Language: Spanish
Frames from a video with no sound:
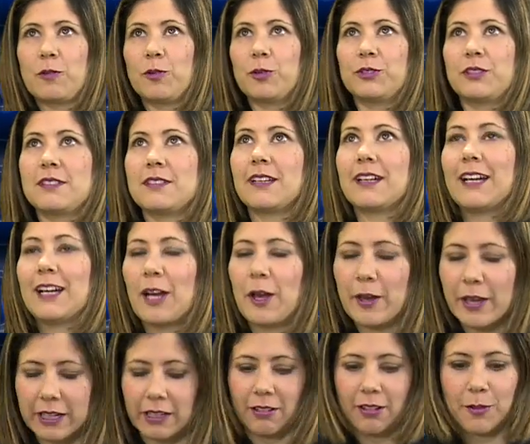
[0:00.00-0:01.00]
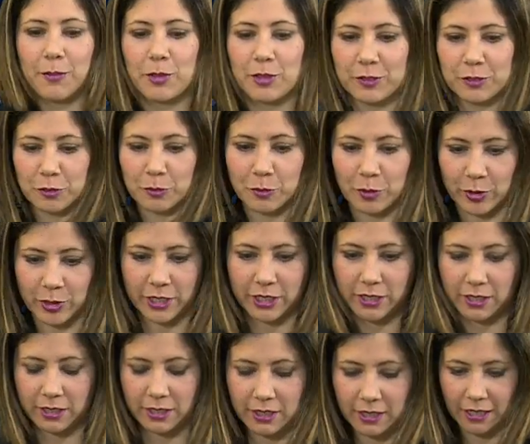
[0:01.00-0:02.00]
usted sabe que cada vez que hablamos de
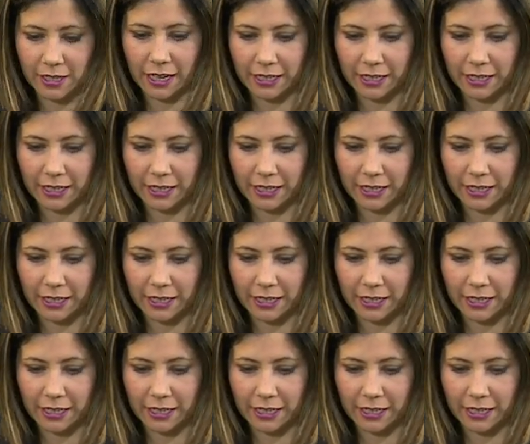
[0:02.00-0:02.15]
tumores eh,